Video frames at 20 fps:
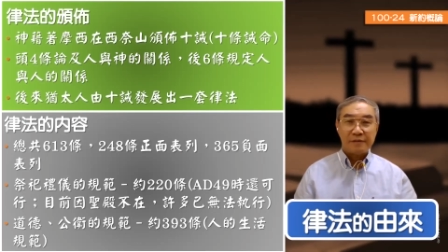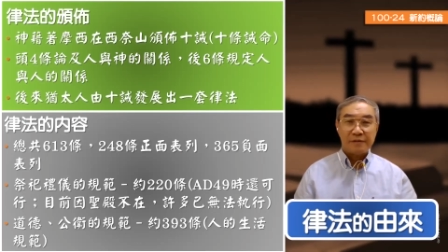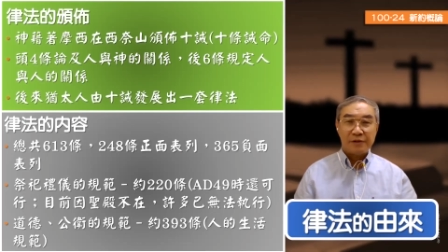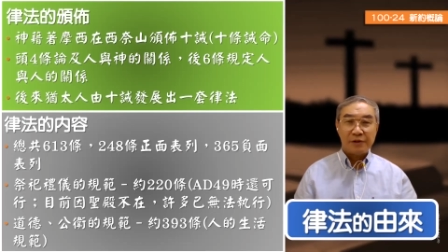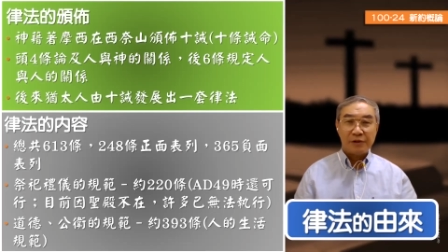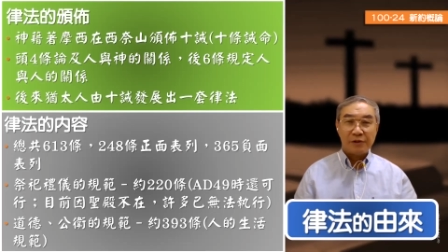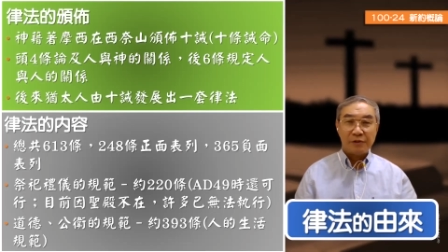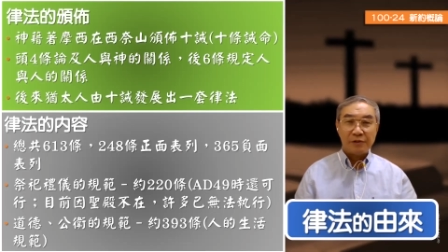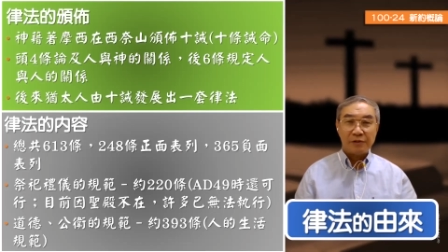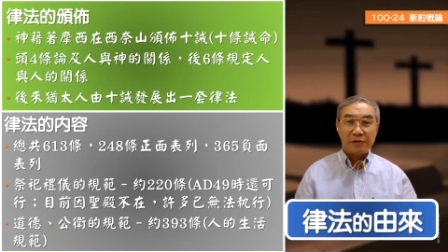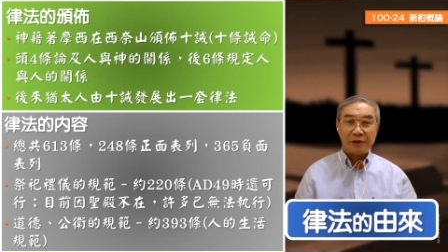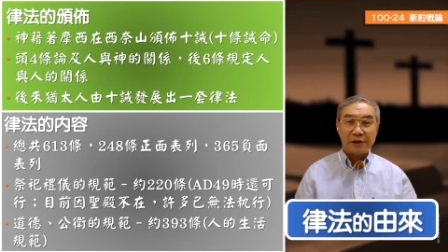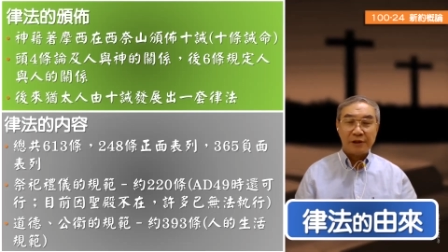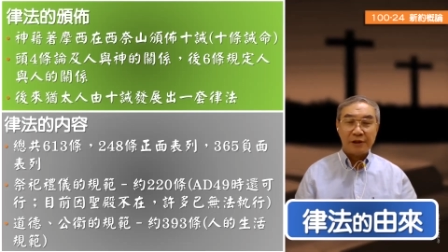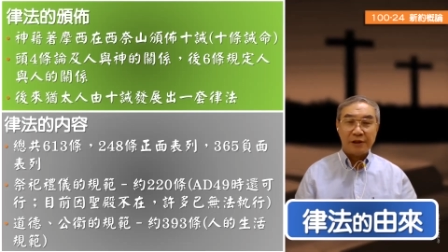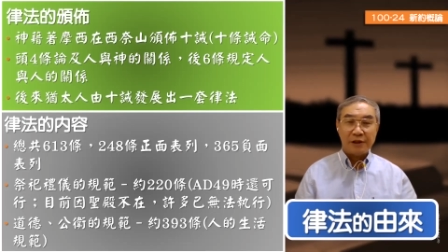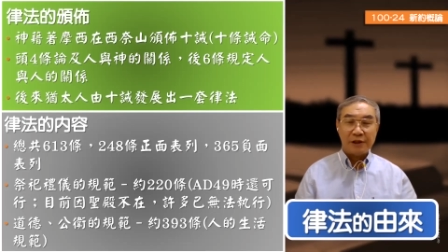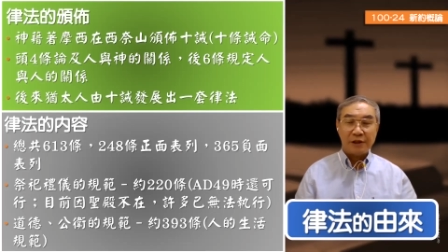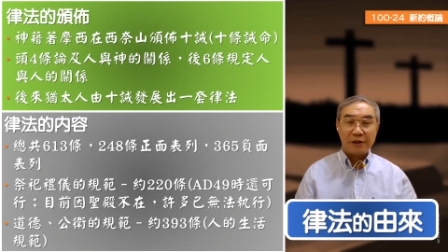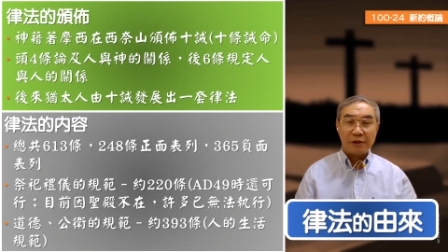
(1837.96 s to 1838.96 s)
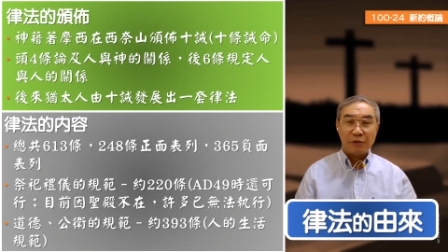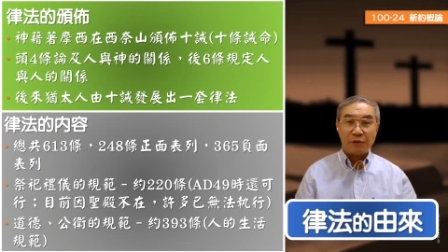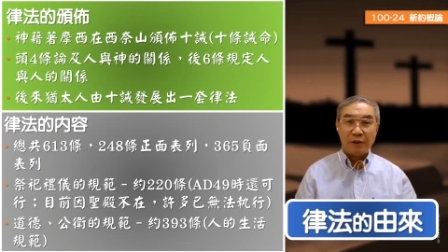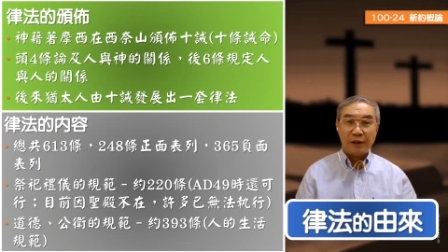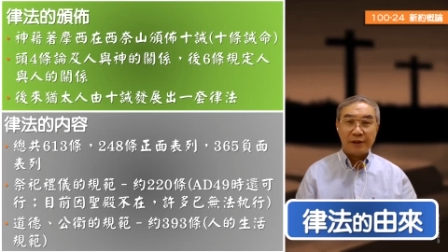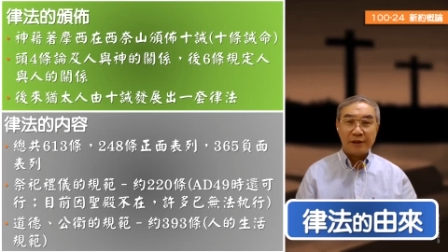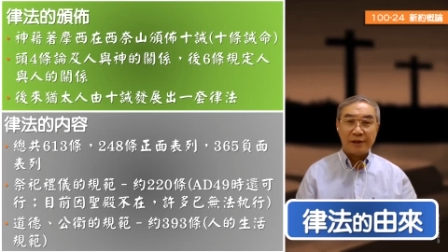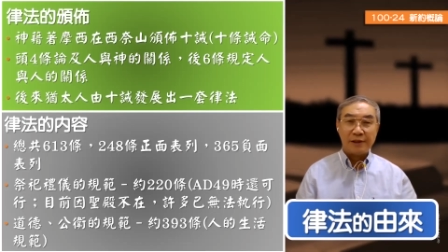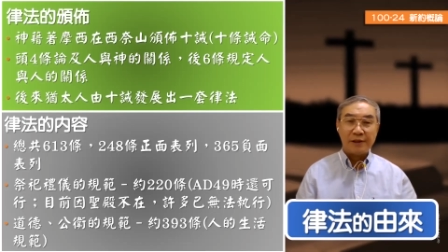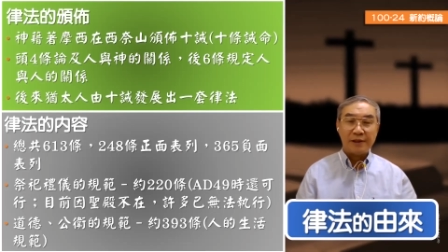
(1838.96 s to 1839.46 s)
六几年的
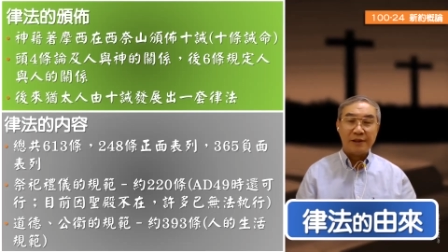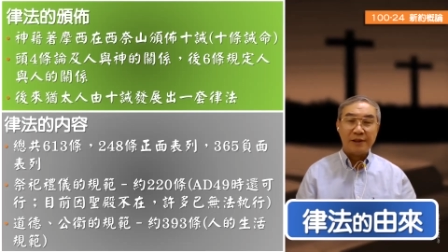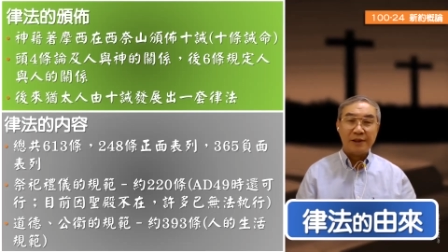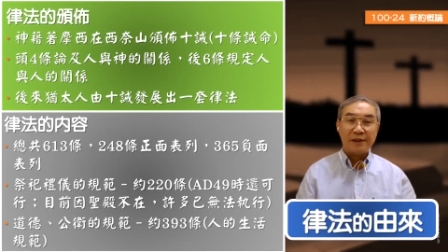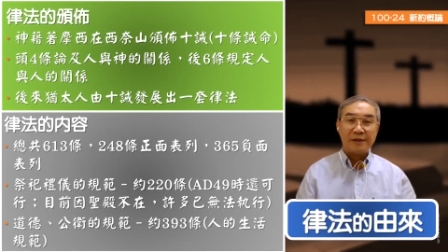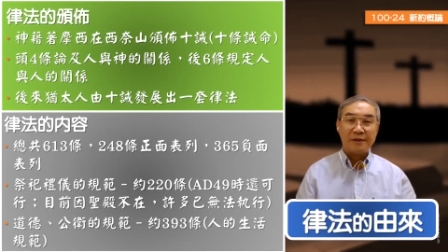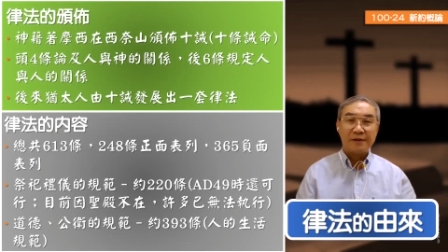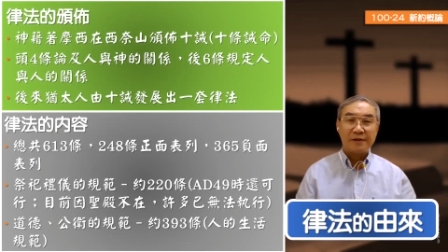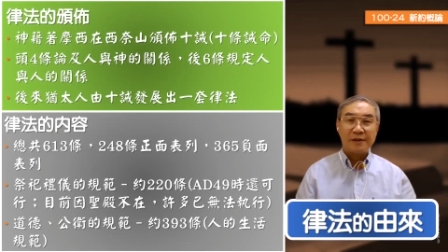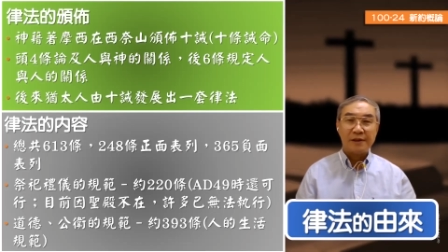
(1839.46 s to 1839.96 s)
晚期啊，